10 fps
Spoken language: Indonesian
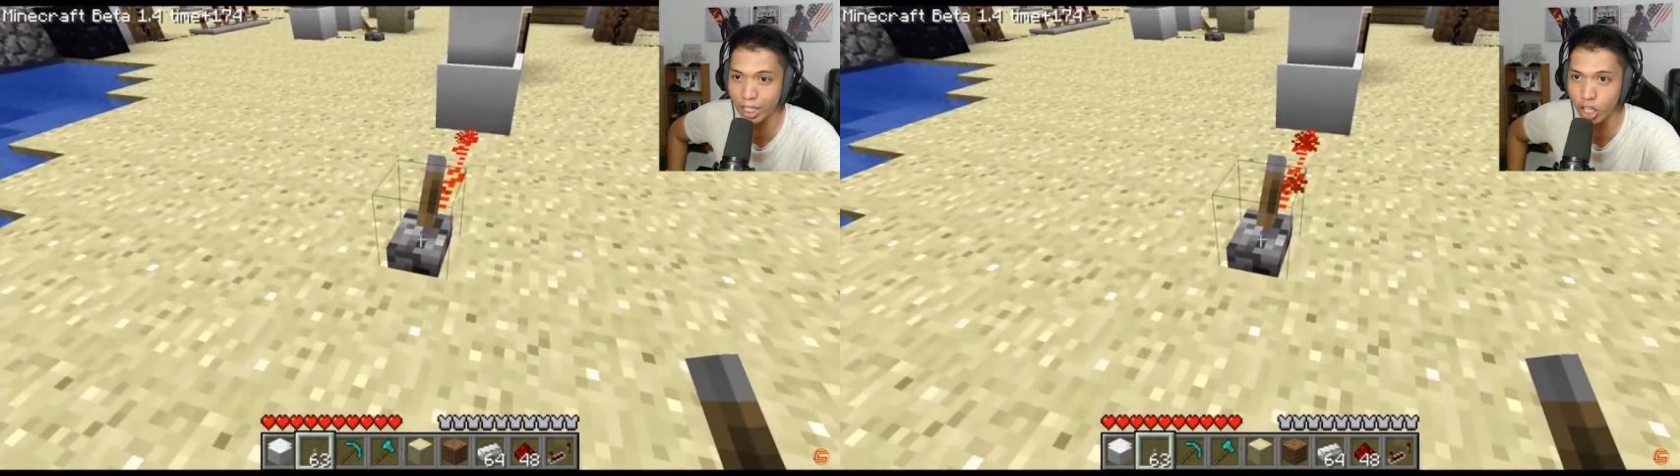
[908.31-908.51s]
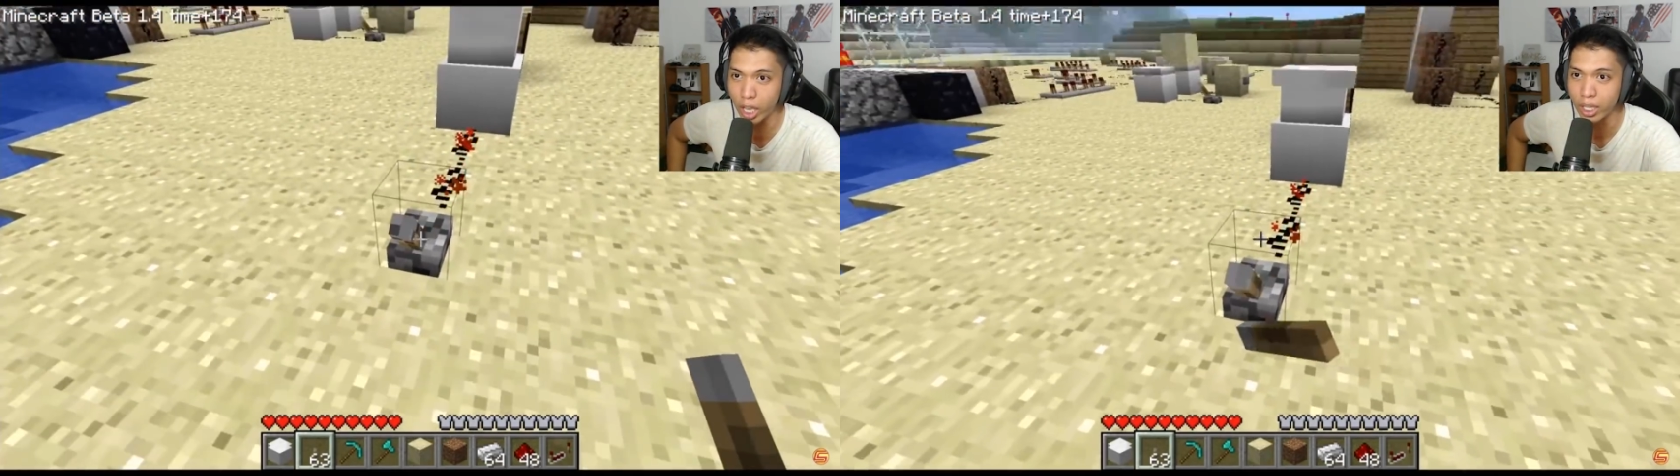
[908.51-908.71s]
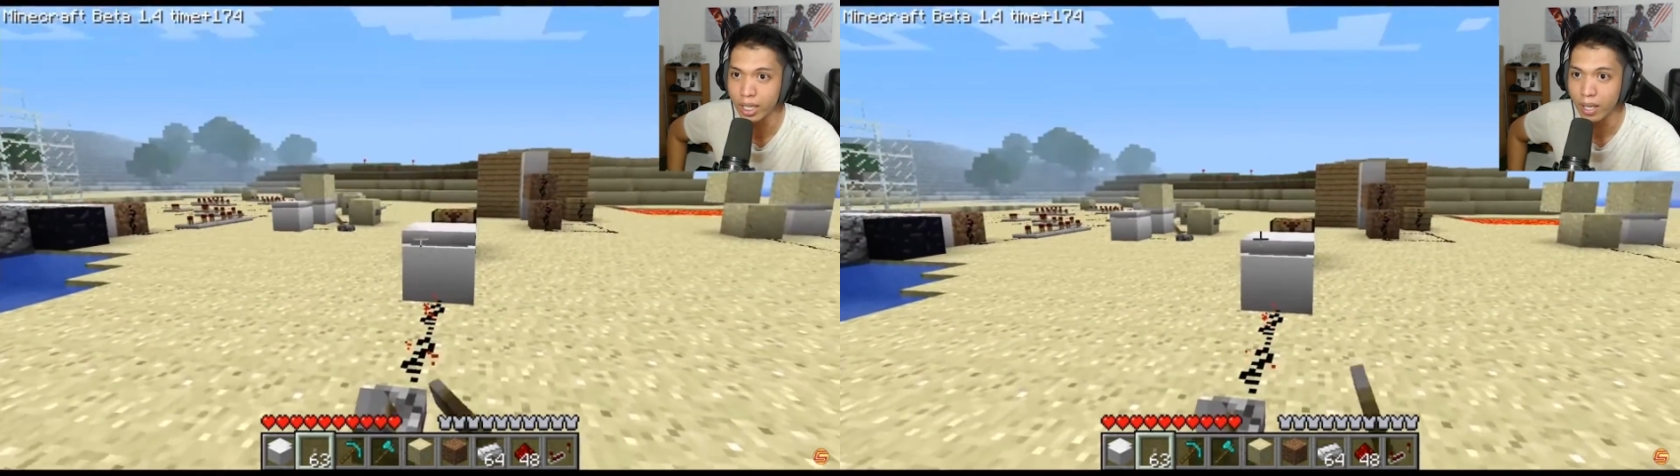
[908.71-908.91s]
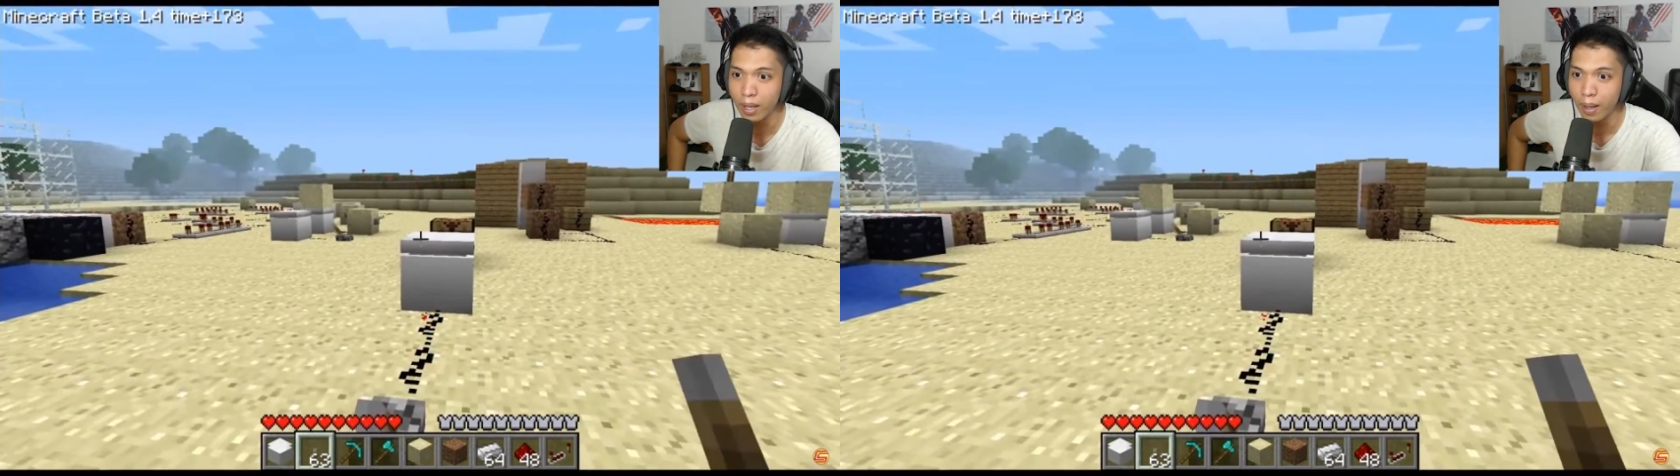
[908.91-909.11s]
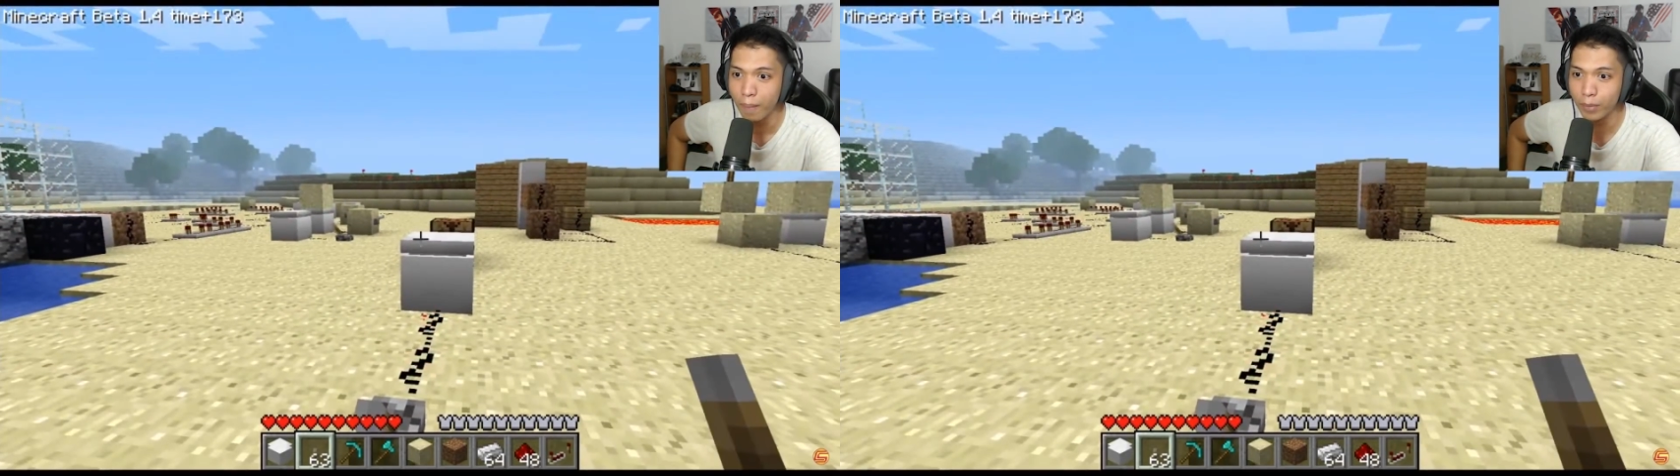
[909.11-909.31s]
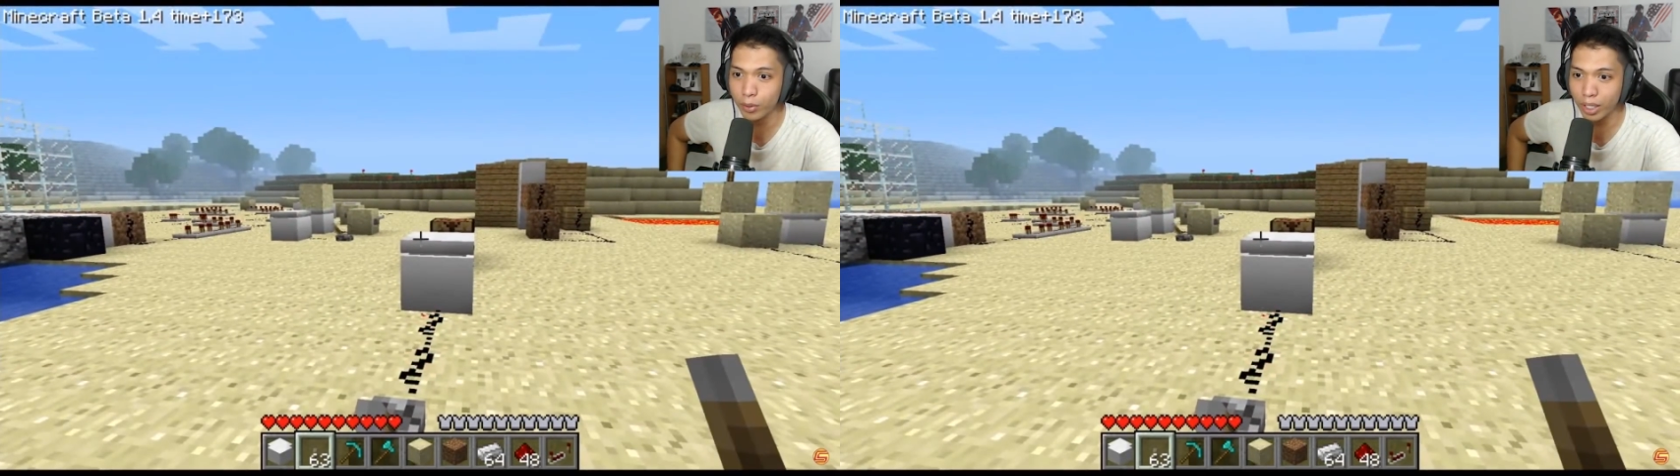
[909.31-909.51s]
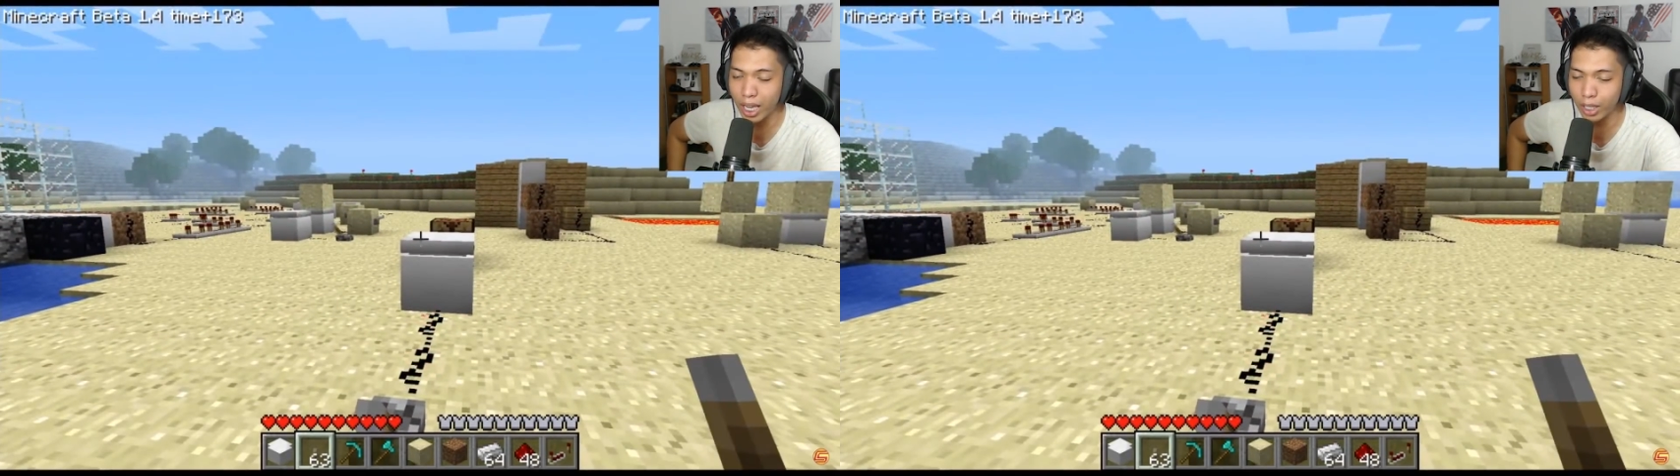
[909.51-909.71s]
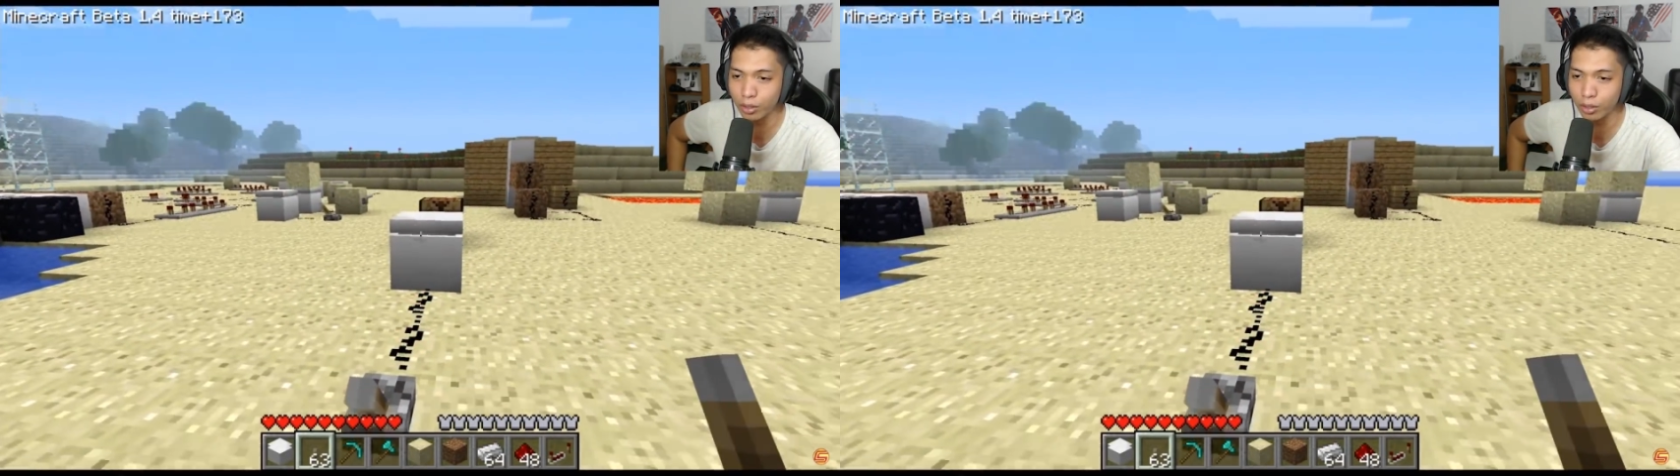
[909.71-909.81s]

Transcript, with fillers: coy. Bentukannya kayak gitu